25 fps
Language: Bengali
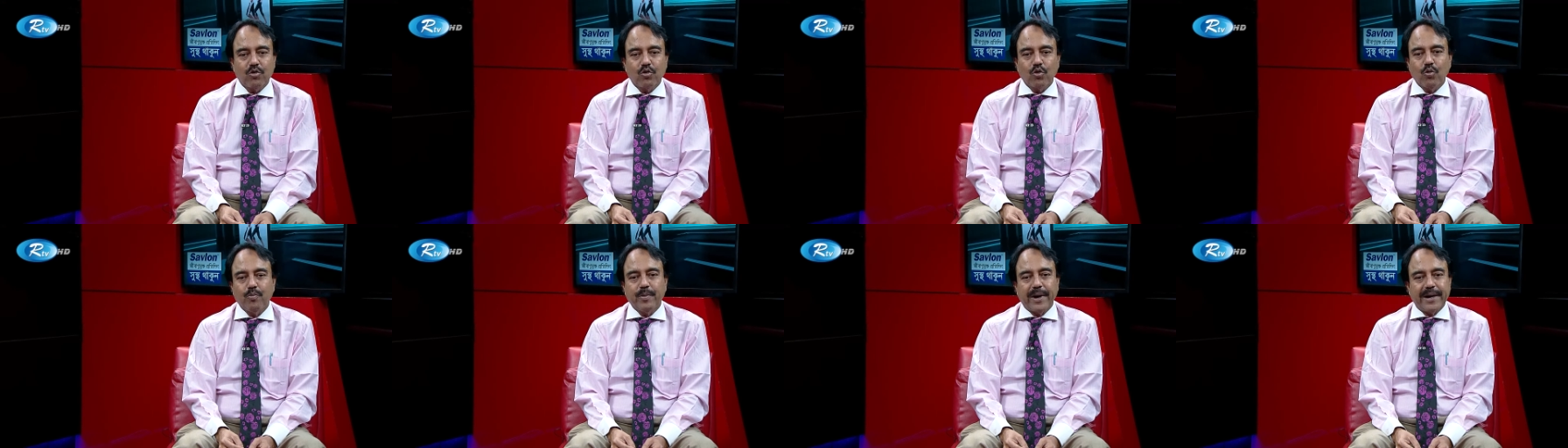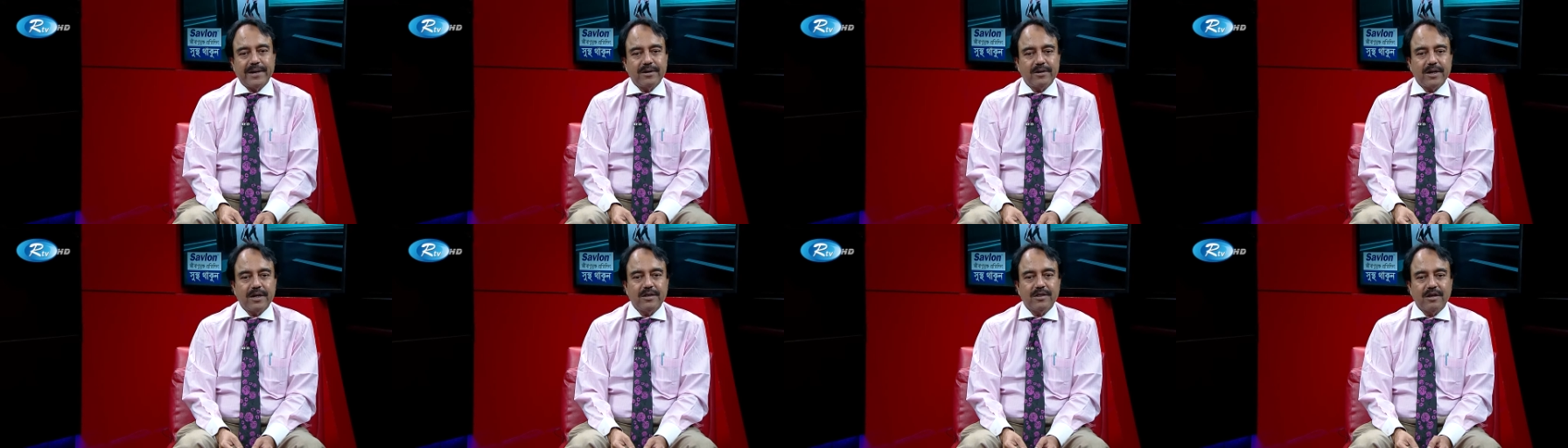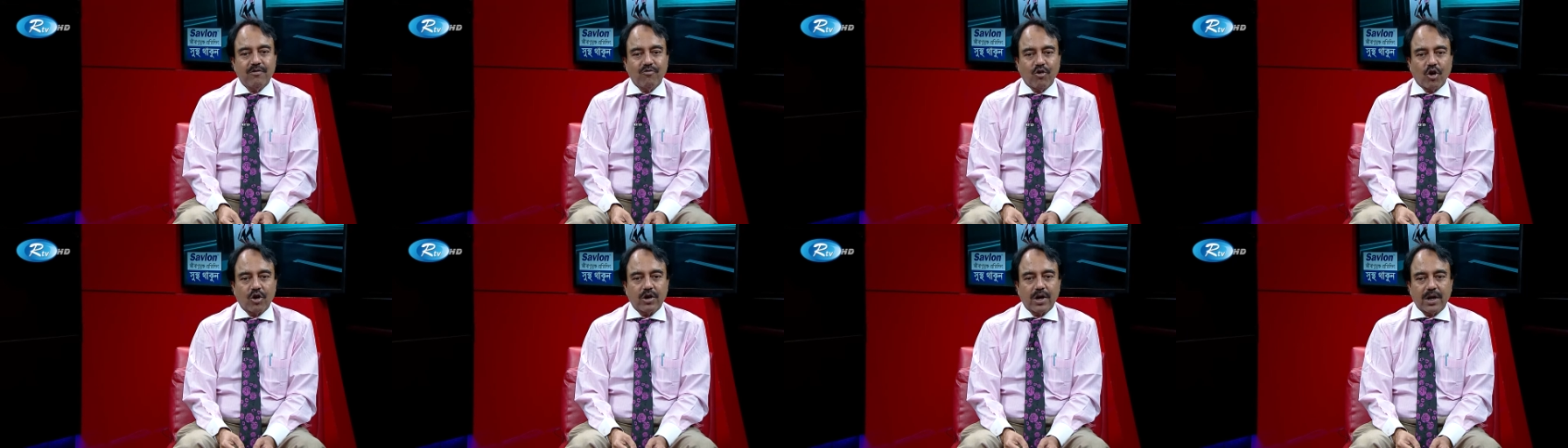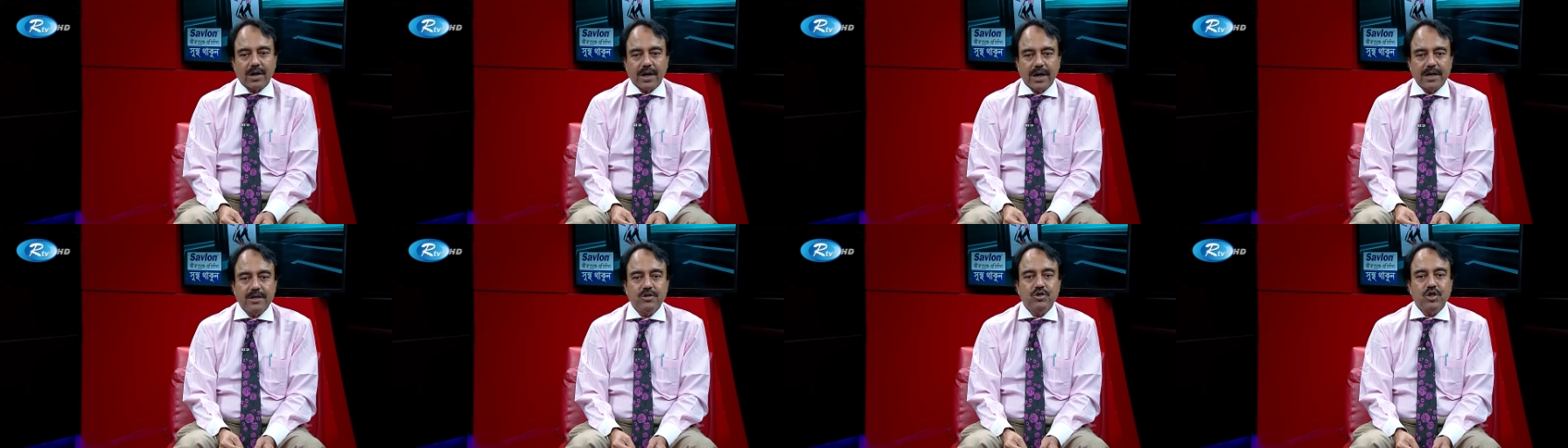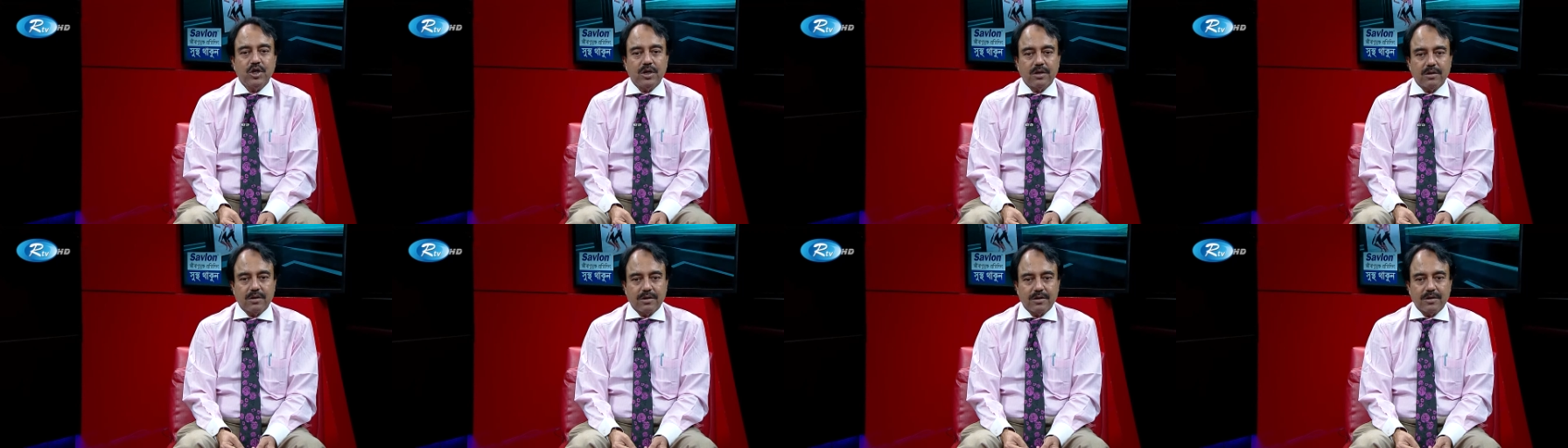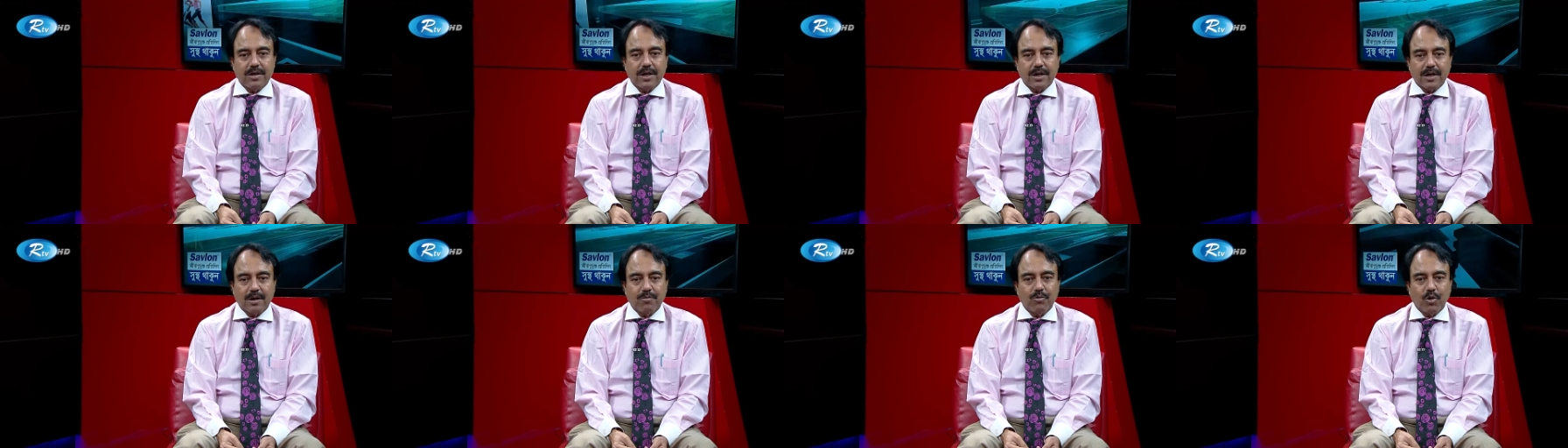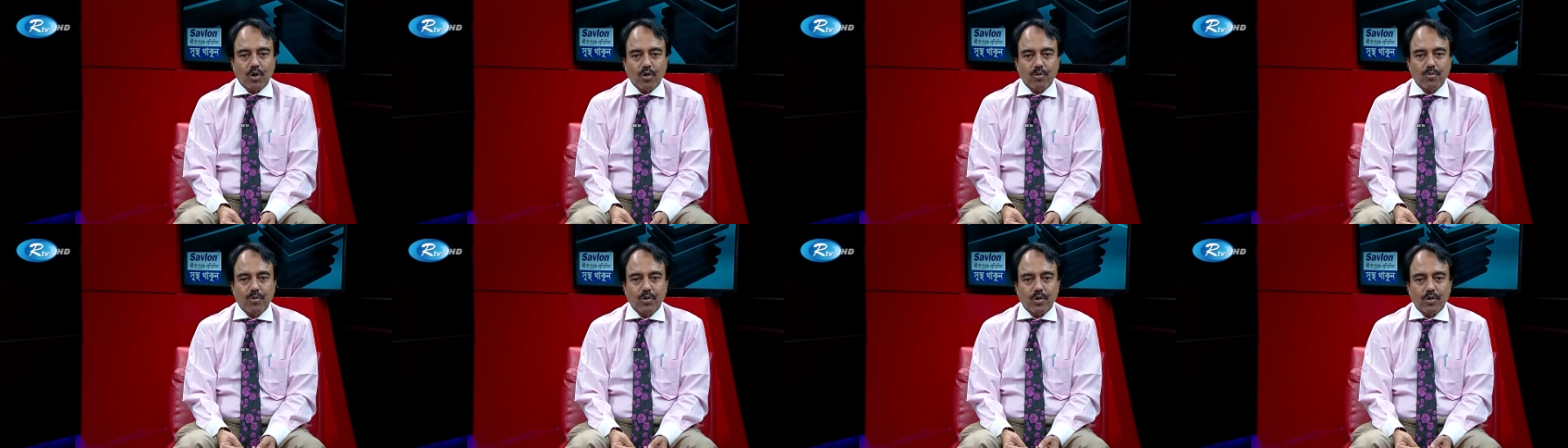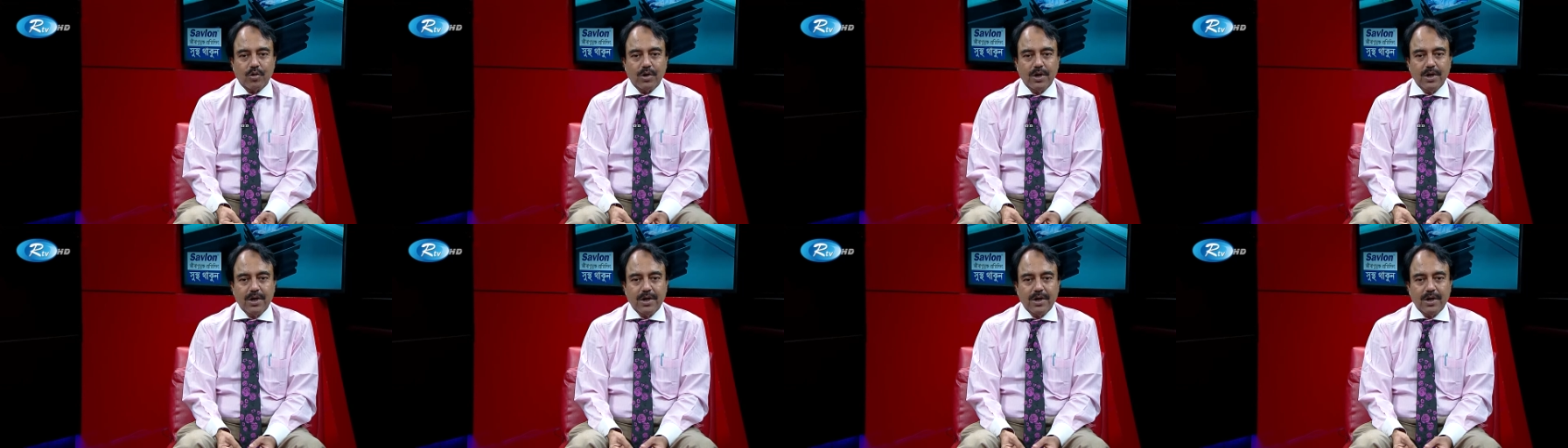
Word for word: টু মেনটেন দ্য ভোকাল হাইজিন যেটা বলবো